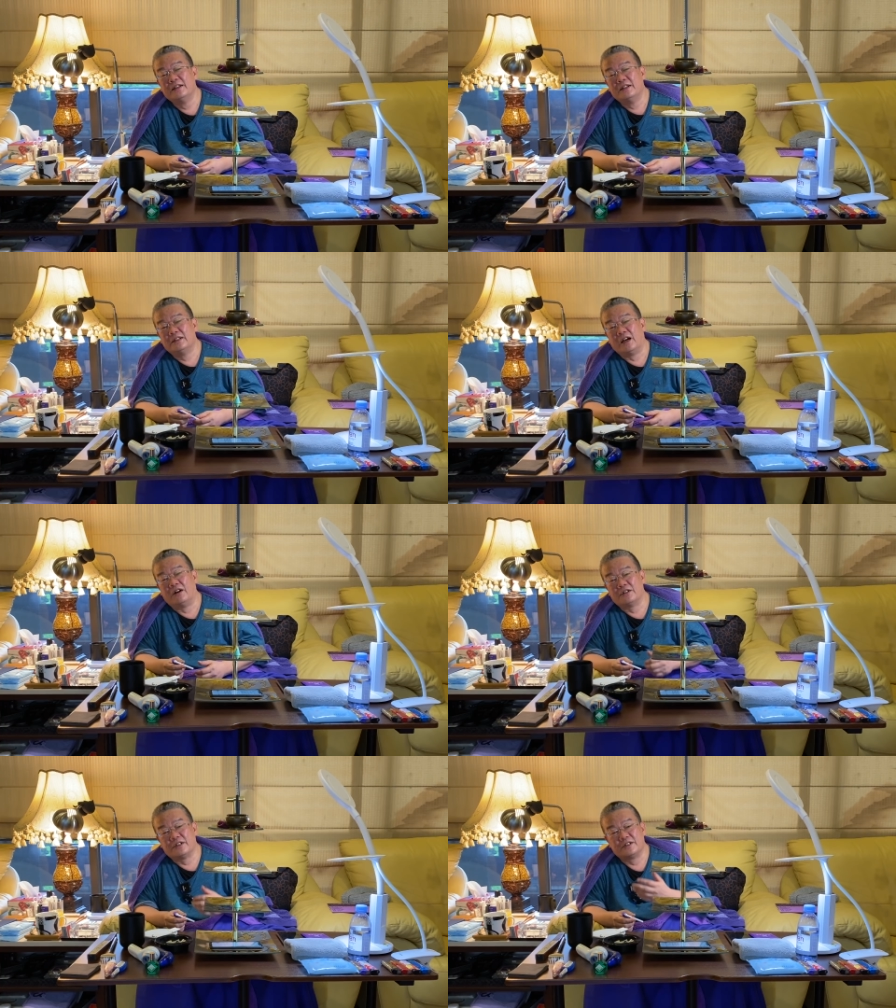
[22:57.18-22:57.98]
然
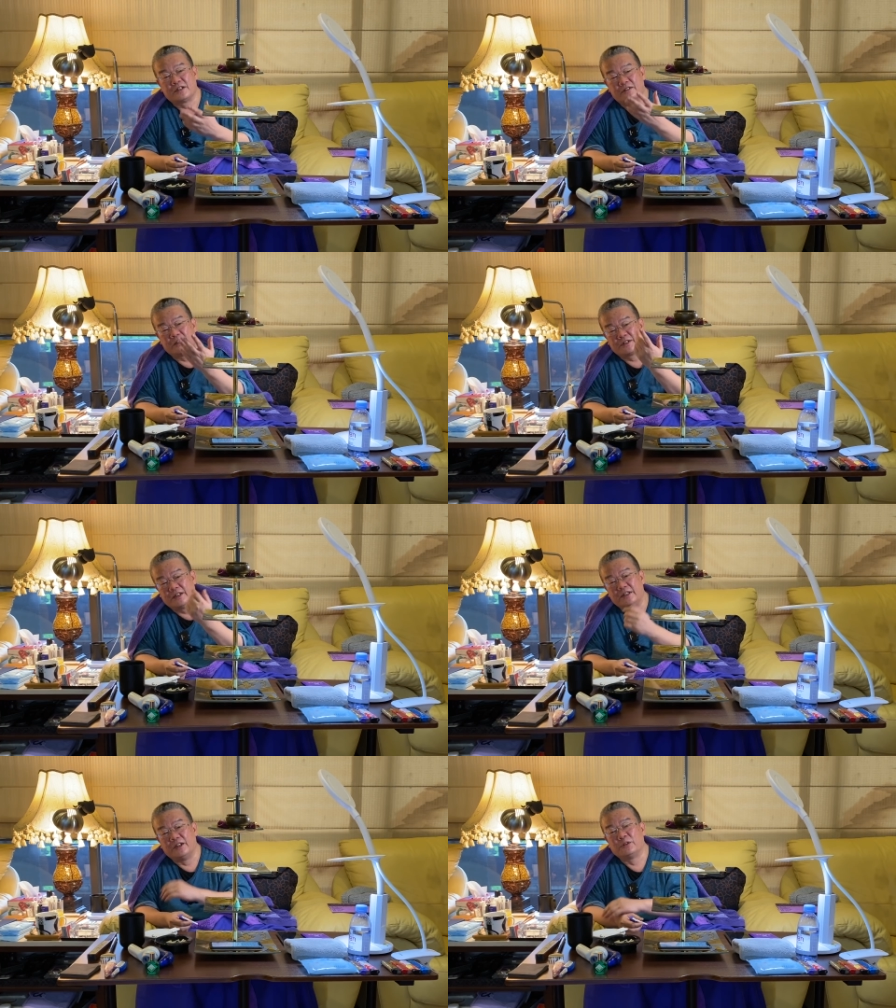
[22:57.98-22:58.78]
后今天早上
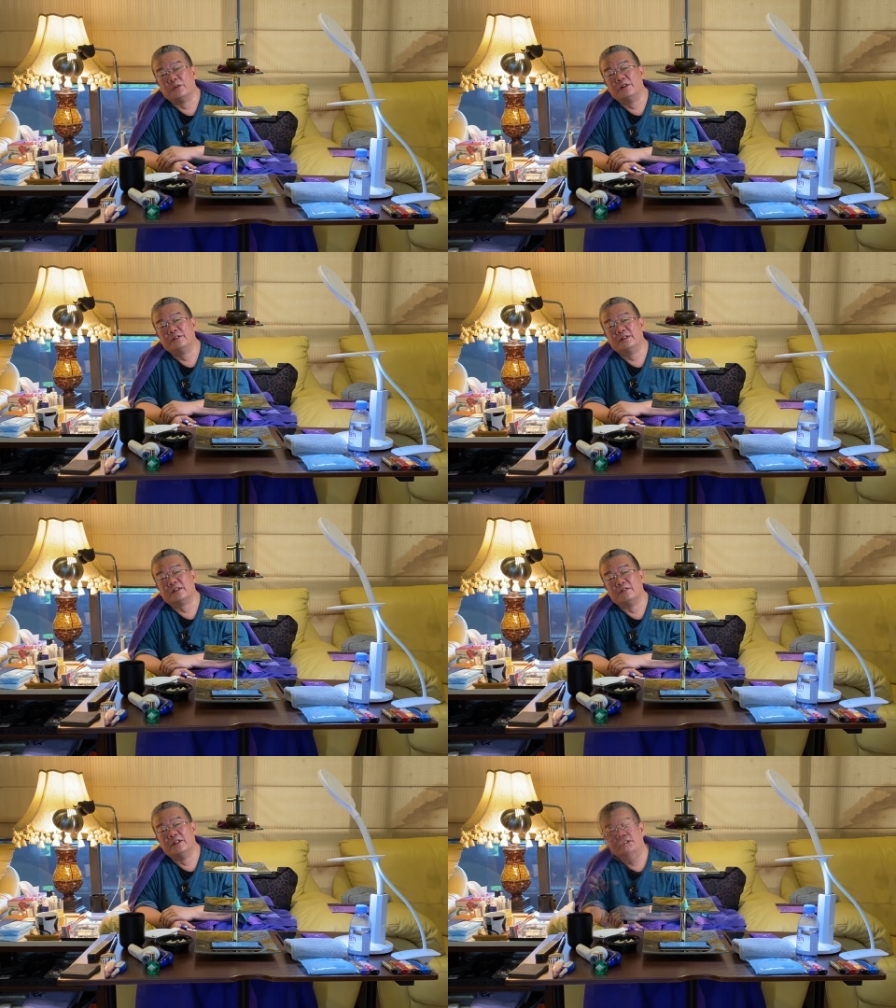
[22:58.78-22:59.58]
三点多我
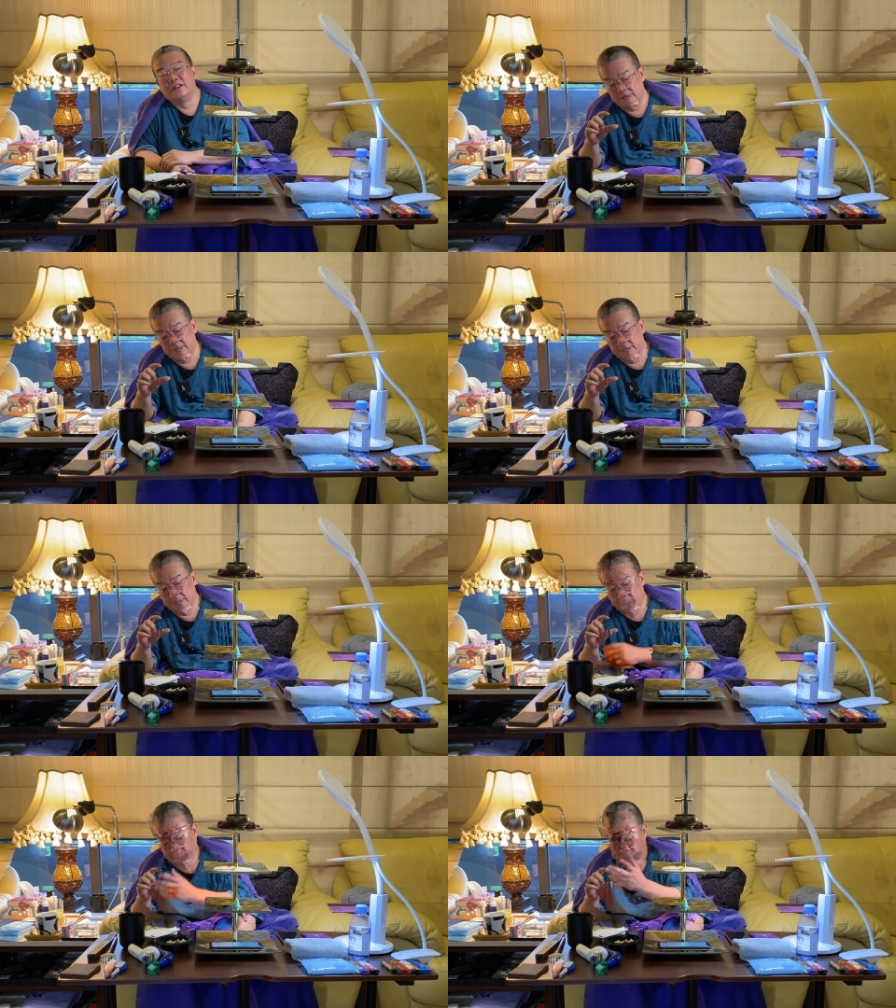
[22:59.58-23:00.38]
的问题。
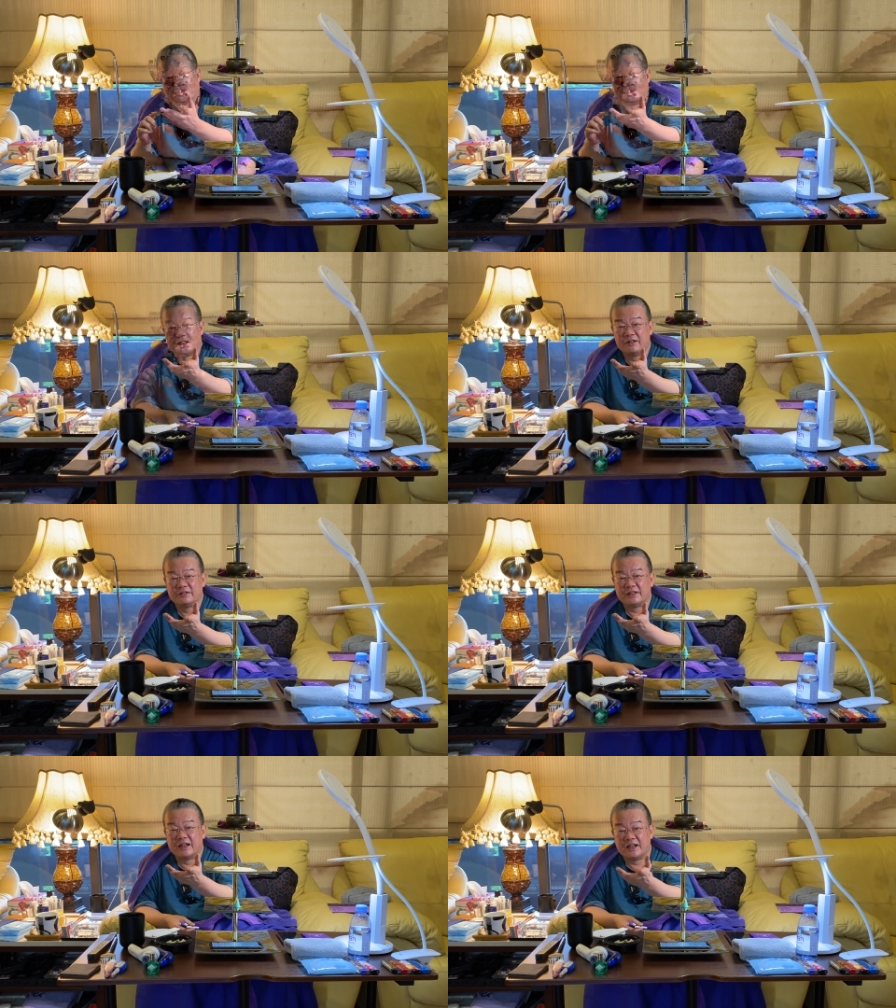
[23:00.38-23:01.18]
跟现在的
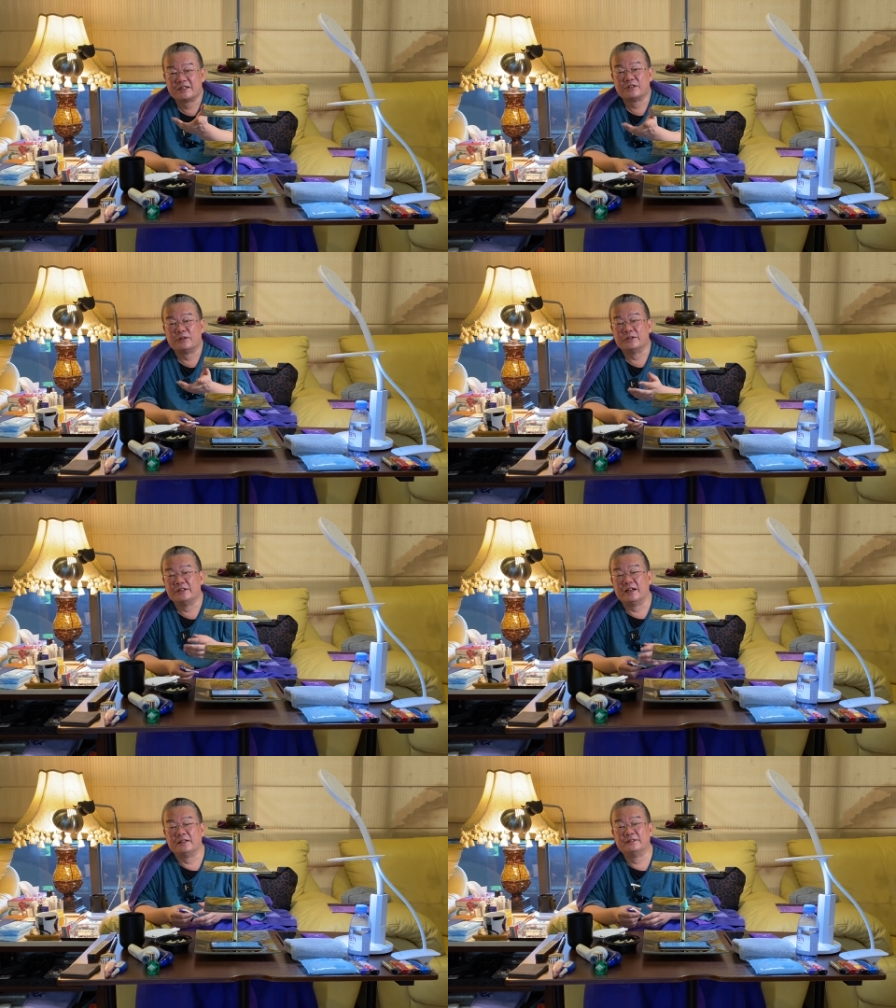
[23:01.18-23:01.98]
问题还是都一
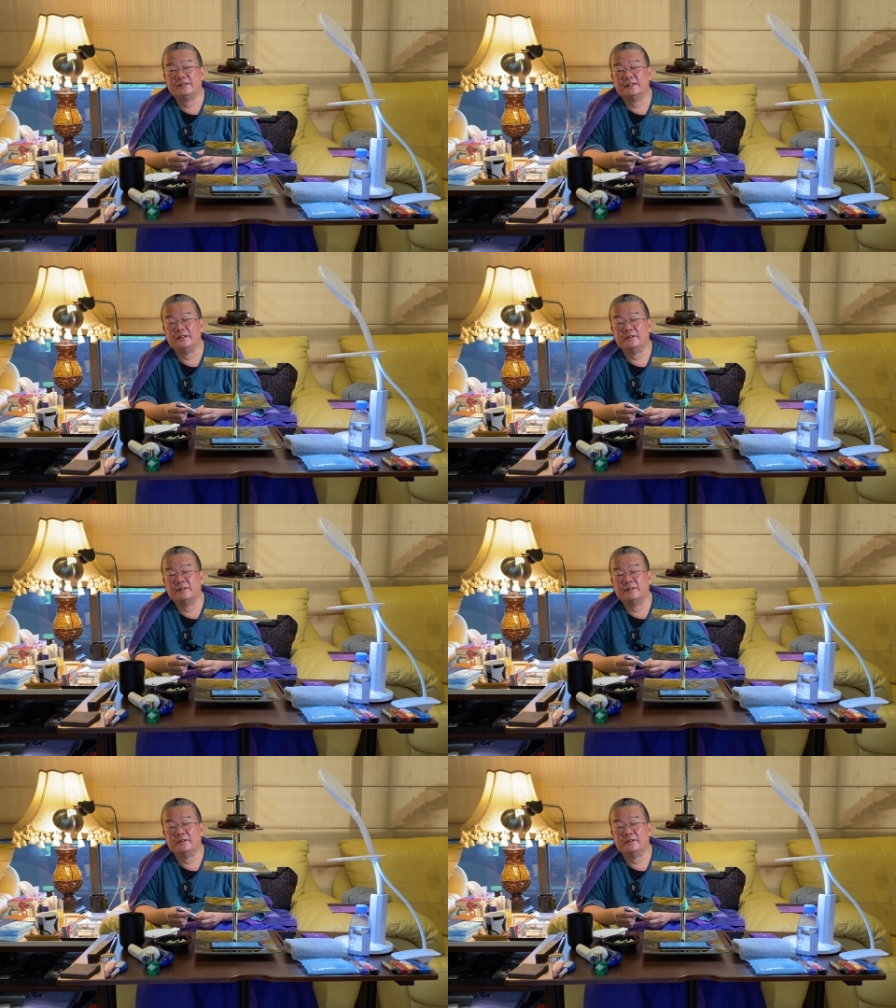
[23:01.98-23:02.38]
样哦，